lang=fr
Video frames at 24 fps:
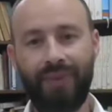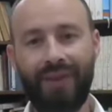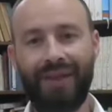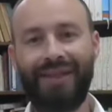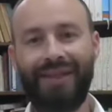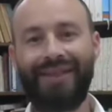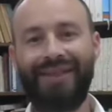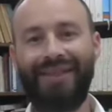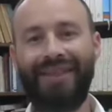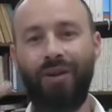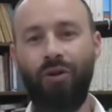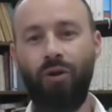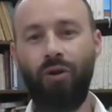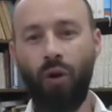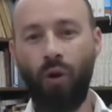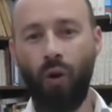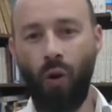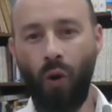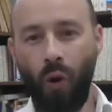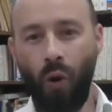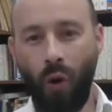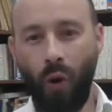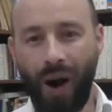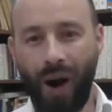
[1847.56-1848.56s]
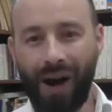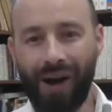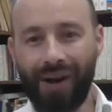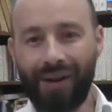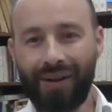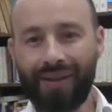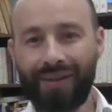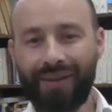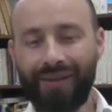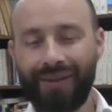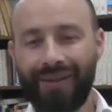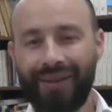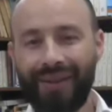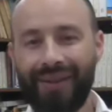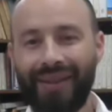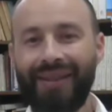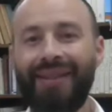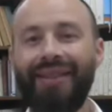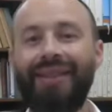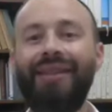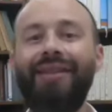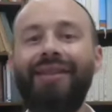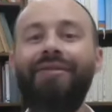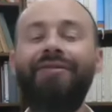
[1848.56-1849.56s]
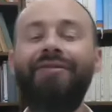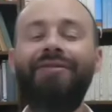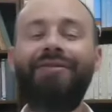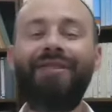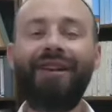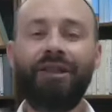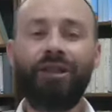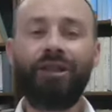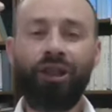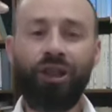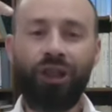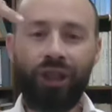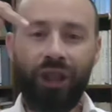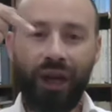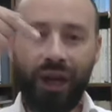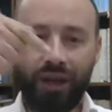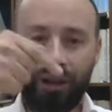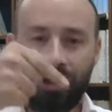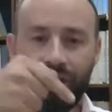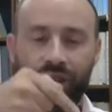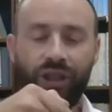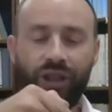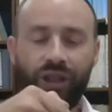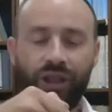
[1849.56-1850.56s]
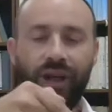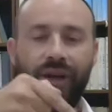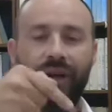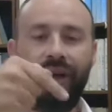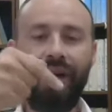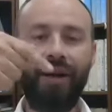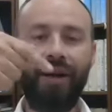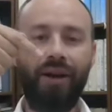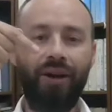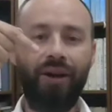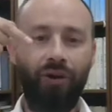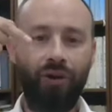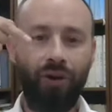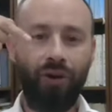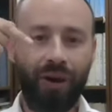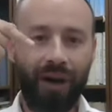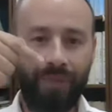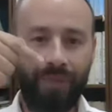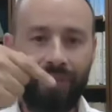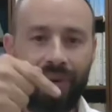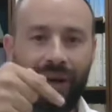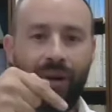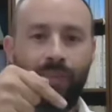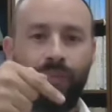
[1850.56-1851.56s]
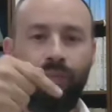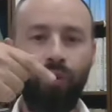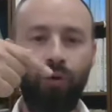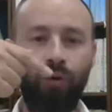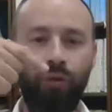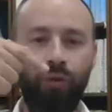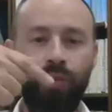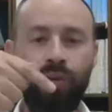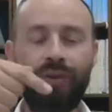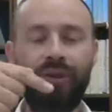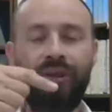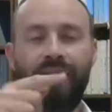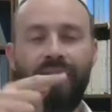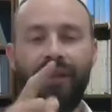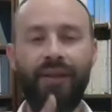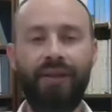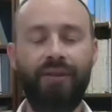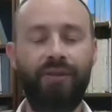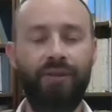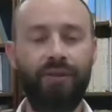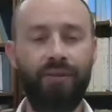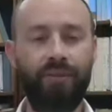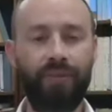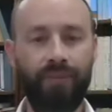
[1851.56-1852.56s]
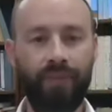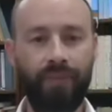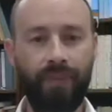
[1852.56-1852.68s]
c'est le roi qui va chercher le rabbin pour lui poser des questions.